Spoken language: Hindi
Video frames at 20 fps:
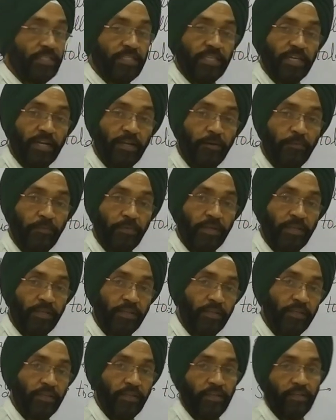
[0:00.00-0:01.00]
सेड में
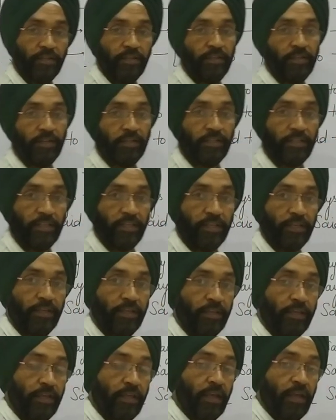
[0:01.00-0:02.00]
ही रखते
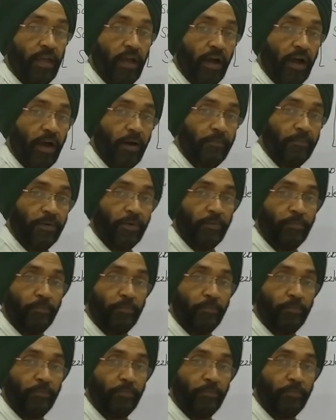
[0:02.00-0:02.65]
हैं हम